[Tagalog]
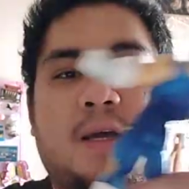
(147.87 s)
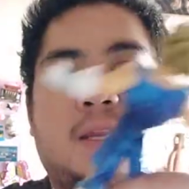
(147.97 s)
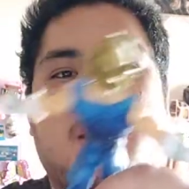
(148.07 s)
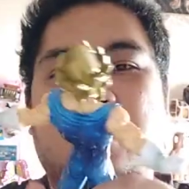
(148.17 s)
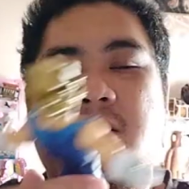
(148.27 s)

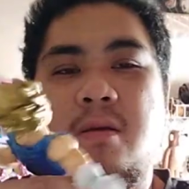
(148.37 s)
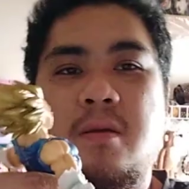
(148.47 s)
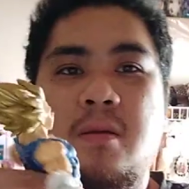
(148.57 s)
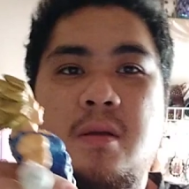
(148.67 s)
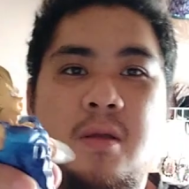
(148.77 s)
kanyang
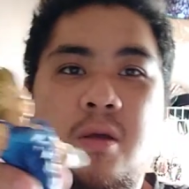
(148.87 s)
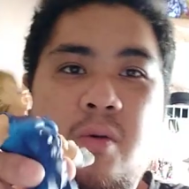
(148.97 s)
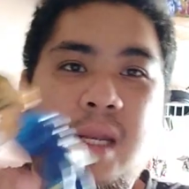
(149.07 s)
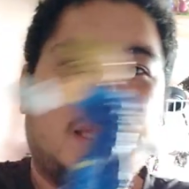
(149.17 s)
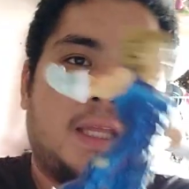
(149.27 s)

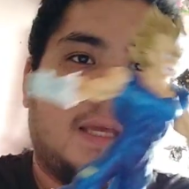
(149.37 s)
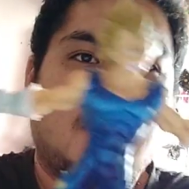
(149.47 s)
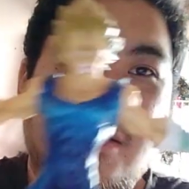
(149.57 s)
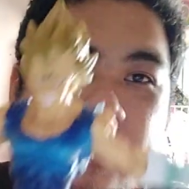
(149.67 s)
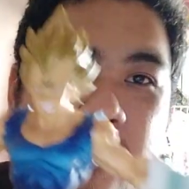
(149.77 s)

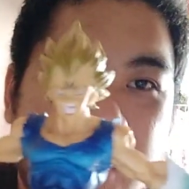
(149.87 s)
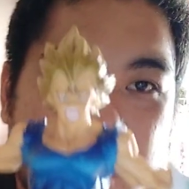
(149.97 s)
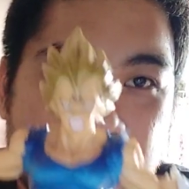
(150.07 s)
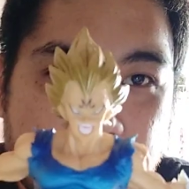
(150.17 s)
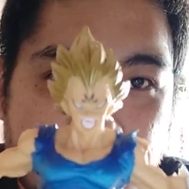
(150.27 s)
quality.
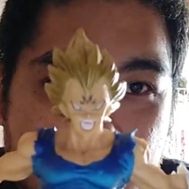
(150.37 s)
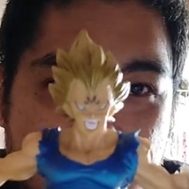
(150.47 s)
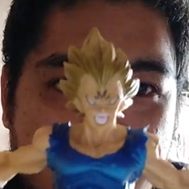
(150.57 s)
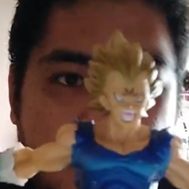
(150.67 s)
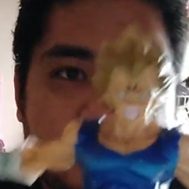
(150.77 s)

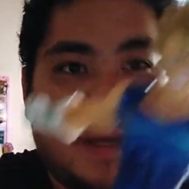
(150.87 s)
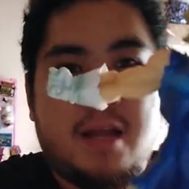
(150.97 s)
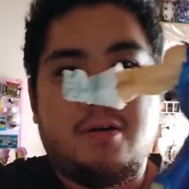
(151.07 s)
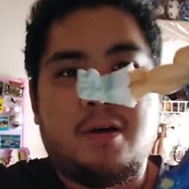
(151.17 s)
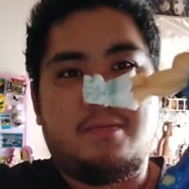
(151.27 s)
Hindi naman
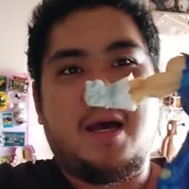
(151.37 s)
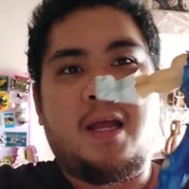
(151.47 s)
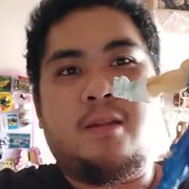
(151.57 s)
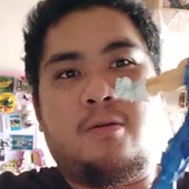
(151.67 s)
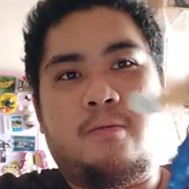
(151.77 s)
gaano
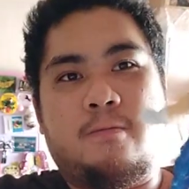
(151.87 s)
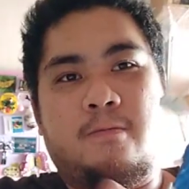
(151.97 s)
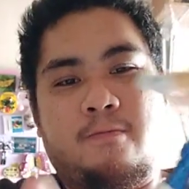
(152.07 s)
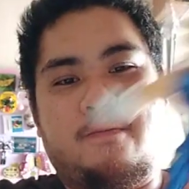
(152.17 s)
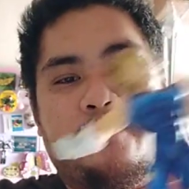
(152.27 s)
kamahal to.
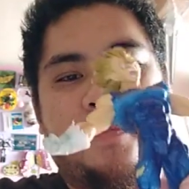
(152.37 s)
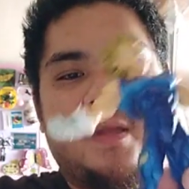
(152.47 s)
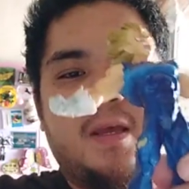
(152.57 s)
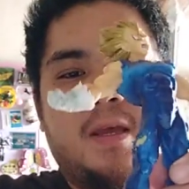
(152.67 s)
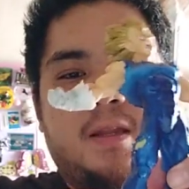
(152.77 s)

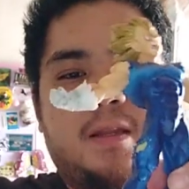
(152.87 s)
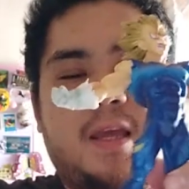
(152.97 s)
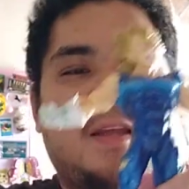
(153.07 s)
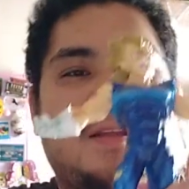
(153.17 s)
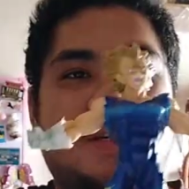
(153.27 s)

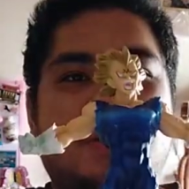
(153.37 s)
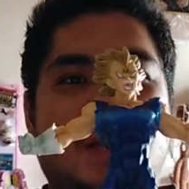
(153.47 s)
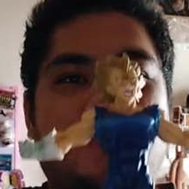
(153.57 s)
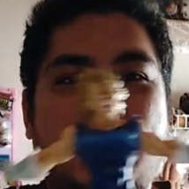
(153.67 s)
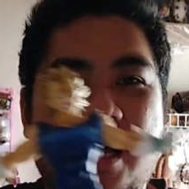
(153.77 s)
Then,
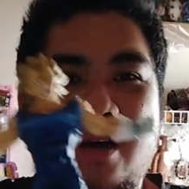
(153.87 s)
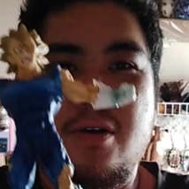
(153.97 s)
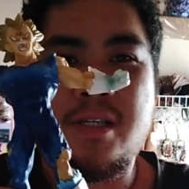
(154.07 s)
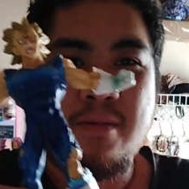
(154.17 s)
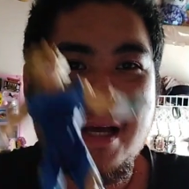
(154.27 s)
shoutout pala
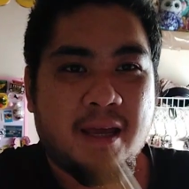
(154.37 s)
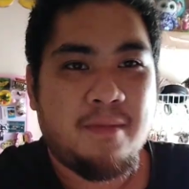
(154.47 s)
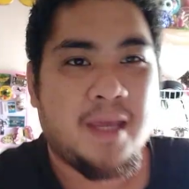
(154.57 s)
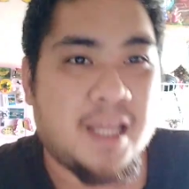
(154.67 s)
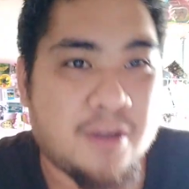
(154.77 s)
ako sa mga
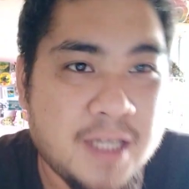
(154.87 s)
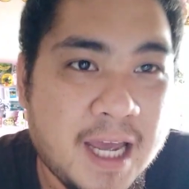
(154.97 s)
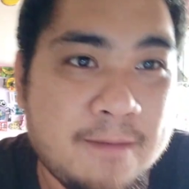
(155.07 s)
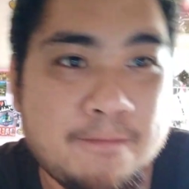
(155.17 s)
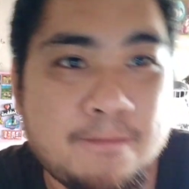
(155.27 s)
kaibigan ko
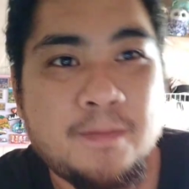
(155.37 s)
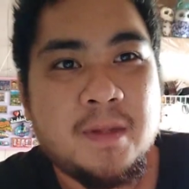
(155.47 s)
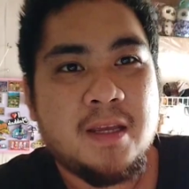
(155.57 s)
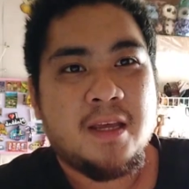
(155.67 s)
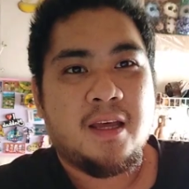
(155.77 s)
dyan.
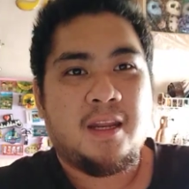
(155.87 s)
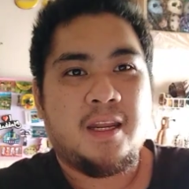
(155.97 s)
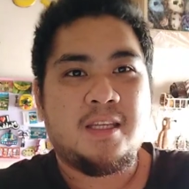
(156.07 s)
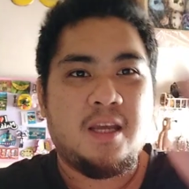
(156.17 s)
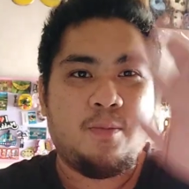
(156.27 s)

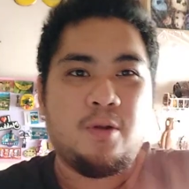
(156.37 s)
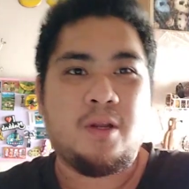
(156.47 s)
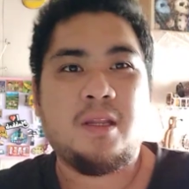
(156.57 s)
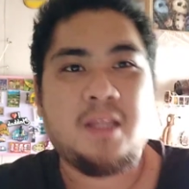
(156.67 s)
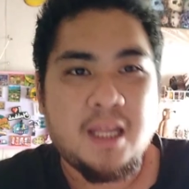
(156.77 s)
Reggie
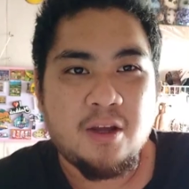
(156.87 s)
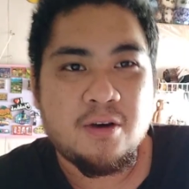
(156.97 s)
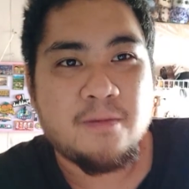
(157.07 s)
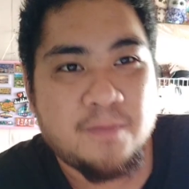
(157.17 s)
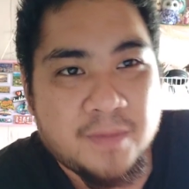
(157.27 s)

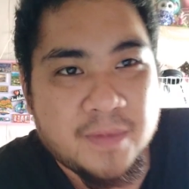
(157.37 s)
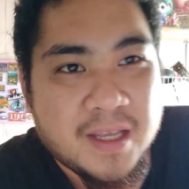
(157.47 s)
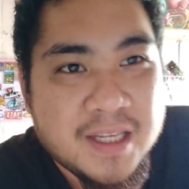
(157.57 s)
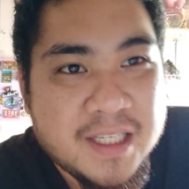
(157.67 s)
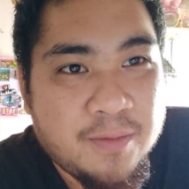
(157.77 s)
Florentino,
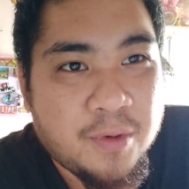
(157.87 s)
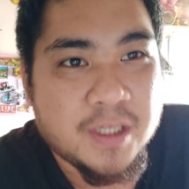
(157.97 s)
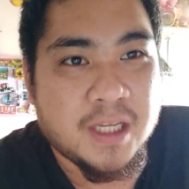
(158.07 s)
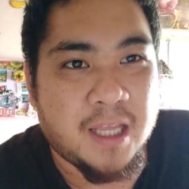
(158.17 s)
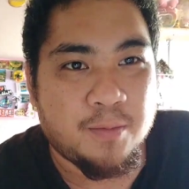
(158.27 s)
Cebu
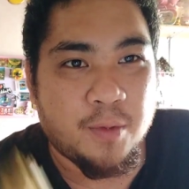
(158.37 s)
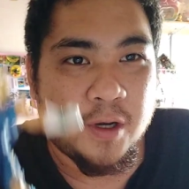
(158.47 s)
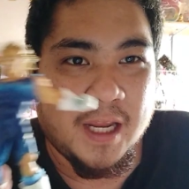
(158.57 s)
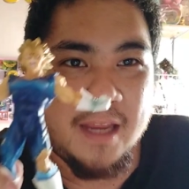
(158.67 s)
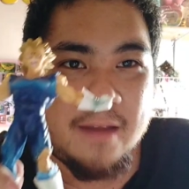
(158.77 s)

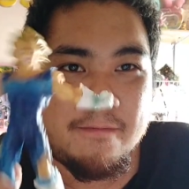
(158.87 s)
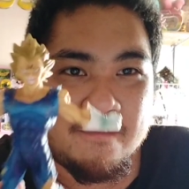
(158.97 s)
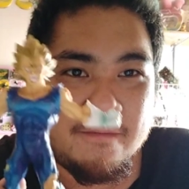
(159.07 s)
Skateboarding,